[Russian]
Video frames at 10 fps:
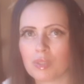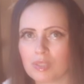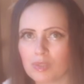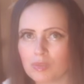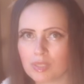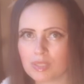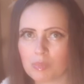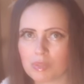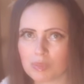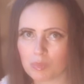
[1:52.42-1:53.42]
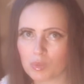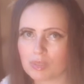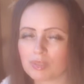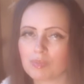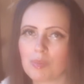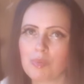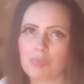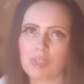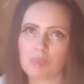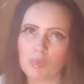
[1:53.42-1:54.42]
Благодарю всех за просмотр. С вами
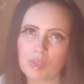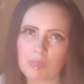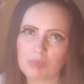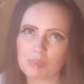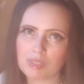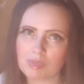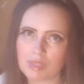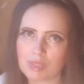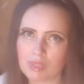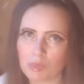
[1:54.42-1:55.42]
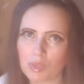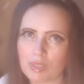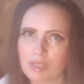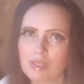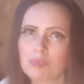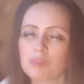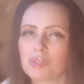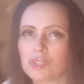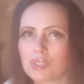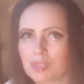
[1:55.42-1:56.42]
была Поли. Подписывайтесь на мой канал,
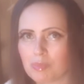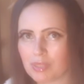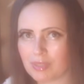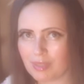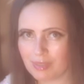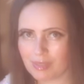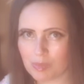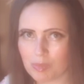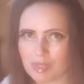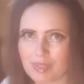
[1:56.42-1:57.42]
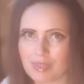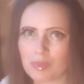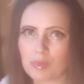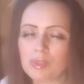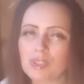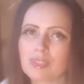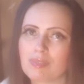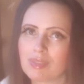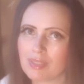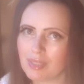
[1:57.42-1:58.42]
пишите комментарии, нажимайте колокольчик,
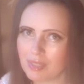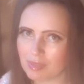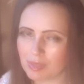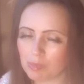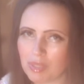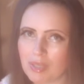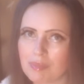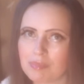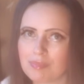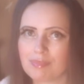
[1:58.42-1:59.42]
ставьте лайки. Всем пока!